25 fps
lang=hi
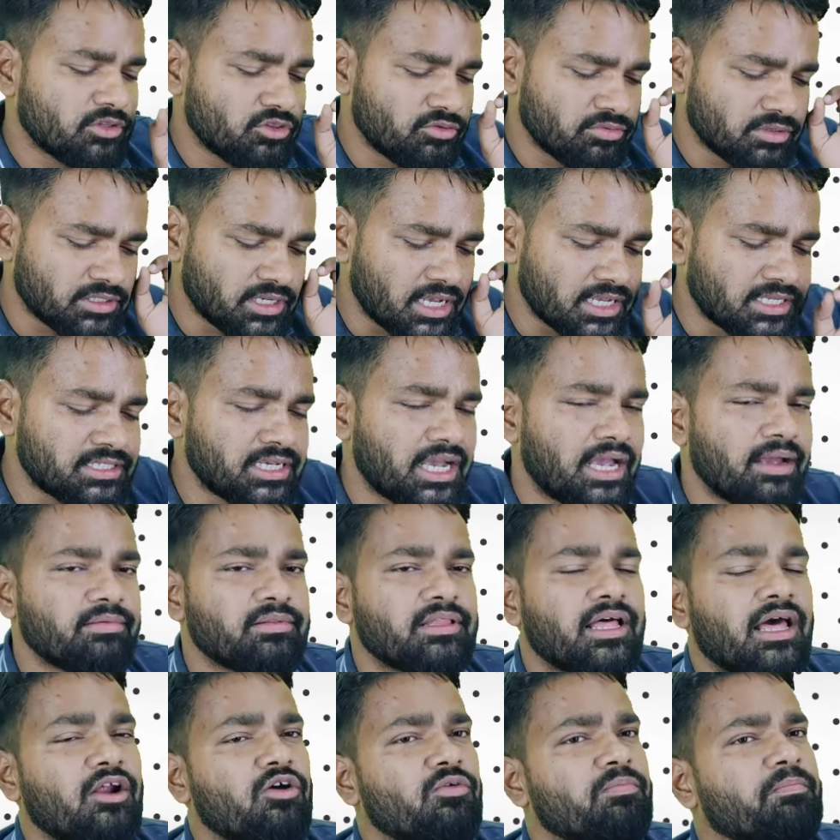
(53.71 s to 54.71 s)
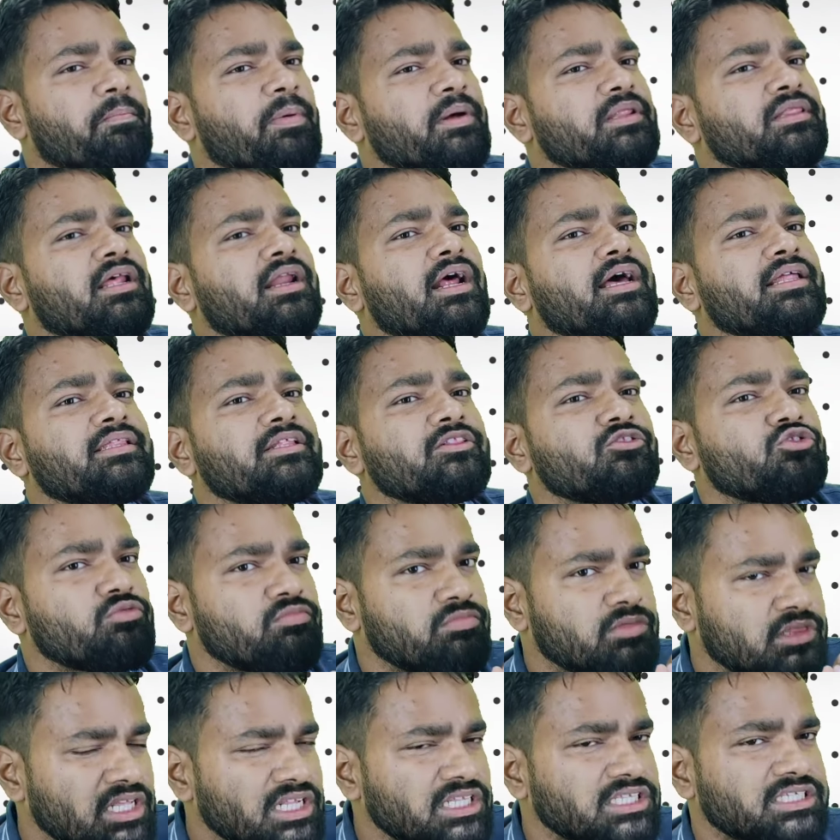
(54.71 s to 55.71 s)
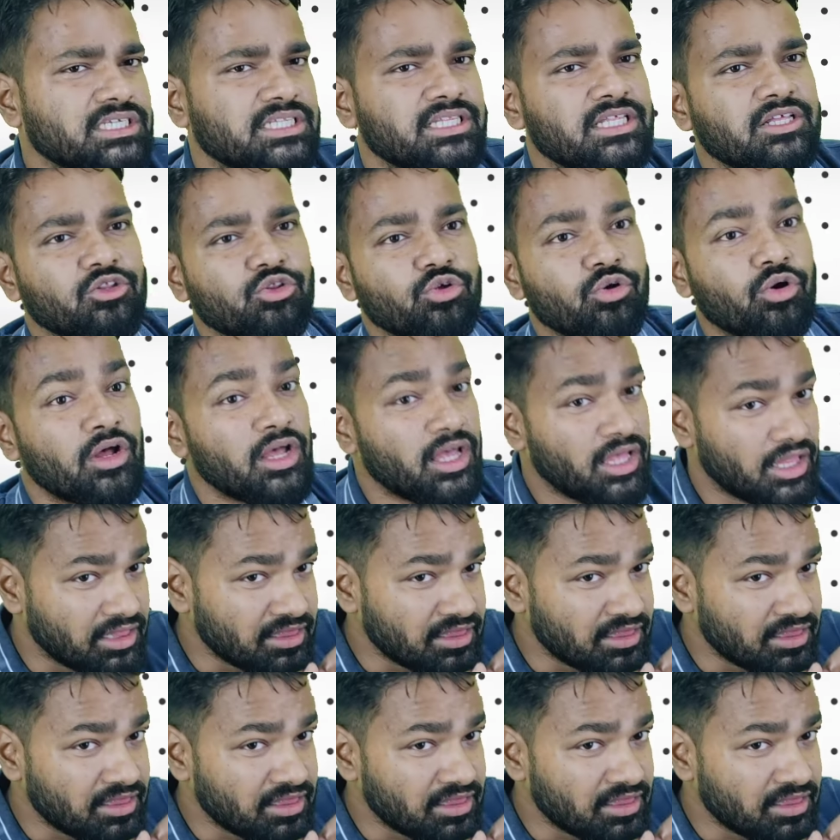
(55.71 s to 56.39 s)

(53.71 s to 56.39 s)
में तुम्हें सच्चाई बता रहा हूँ पंद्रह दिन तुम दिल से दे दो